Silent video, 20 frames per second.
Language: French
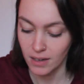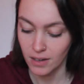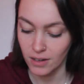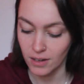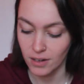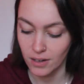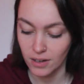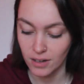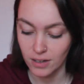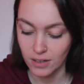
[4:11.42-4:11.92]

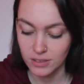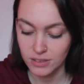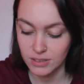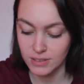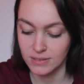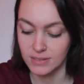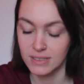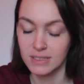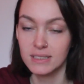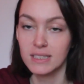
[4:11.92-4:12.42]
euh,
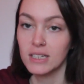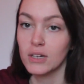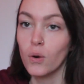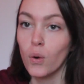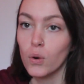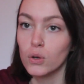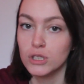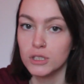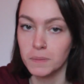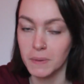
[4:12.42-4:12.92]
des
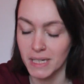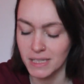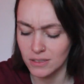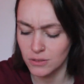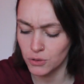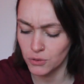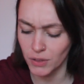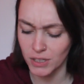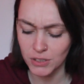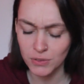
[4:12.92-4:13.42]
grosses pièces. De
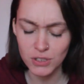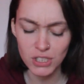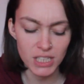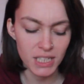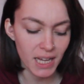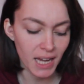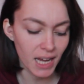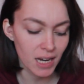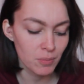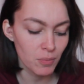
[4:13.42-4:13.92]
toute façon,
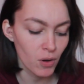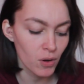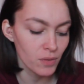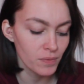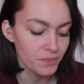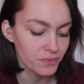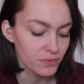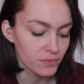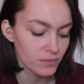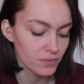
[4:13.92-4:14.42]
généralement,
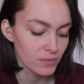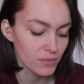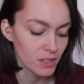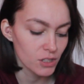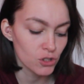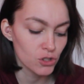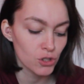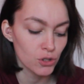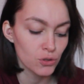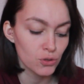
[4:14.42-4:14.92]

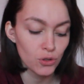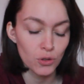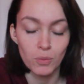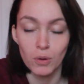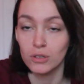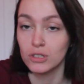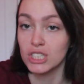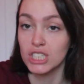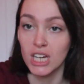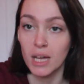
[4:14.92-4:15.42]
je ne
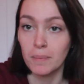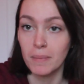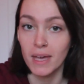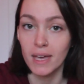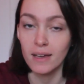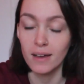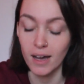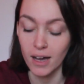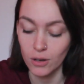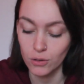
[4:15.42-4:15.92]
demande
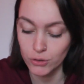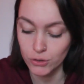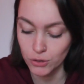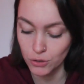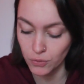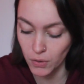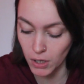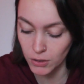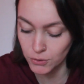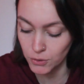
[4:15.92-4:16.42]
jamais à
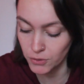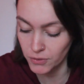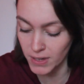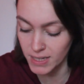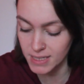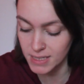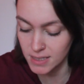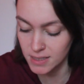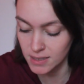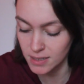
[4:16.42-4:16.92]
recevoir de
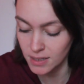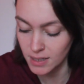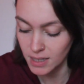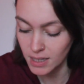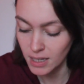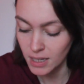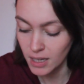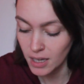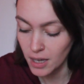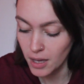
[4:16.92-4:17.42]
veste
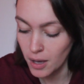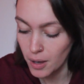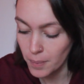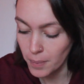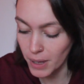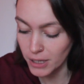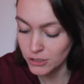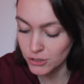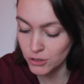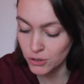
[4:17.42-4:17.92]

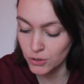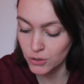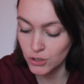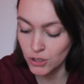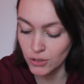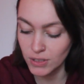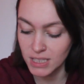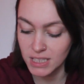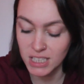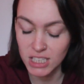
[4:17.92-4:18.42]
parce que
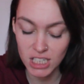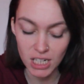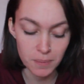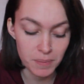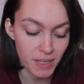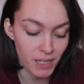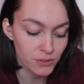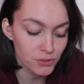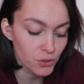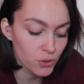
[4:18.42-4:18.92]
j'en ai déjà
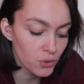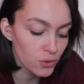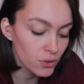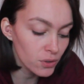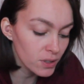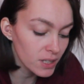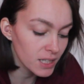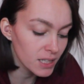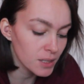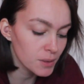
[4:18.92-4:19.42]
bien
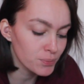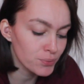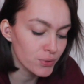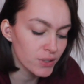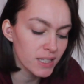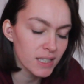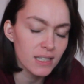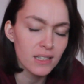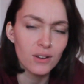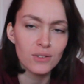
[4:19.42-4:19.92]
trop et
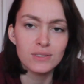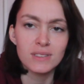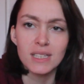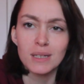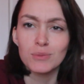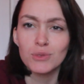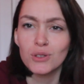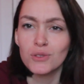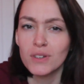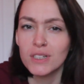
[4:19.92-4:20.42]
puis en
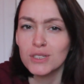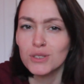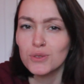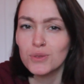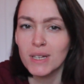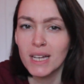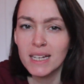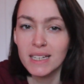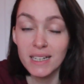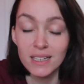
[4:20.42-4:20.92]
termes de veste, je
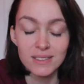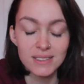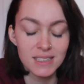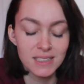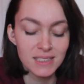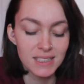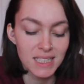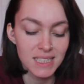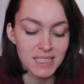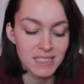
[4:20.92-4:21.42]
suis quelqu'un
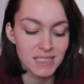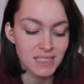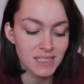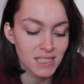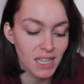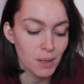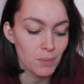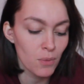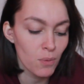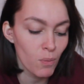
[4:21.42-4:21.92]

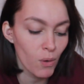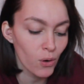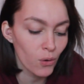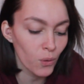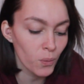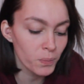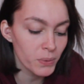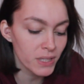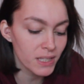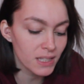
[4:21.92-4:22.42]
d'extrêmement
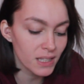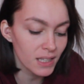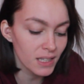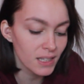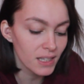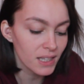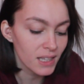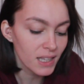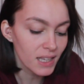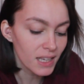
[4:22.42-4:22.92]
compliqué
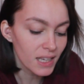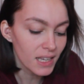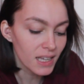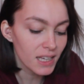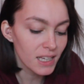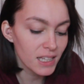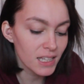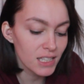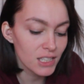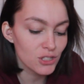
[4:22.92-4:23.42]

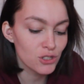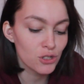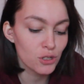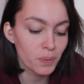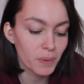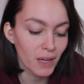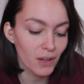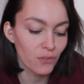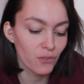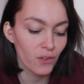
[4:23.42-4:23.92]
et je
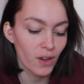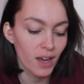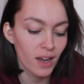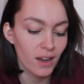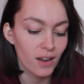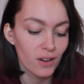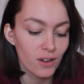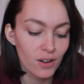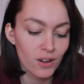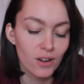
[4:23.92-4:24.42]
préfère
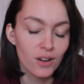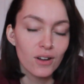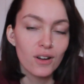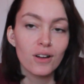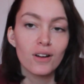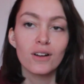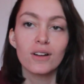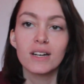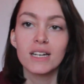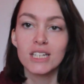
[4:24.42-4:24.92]

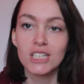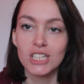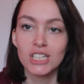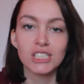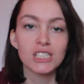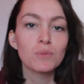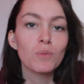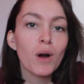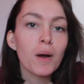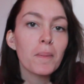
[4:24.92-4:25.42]
euh, les
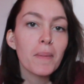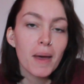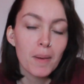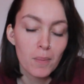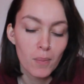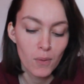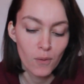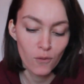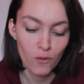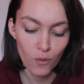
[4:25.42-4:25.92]
chercher
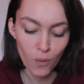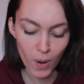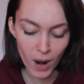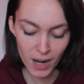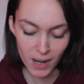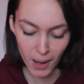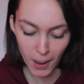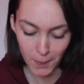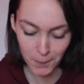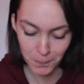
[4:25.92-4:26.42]
moi-même.
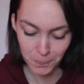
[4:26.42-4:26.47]
Voilà.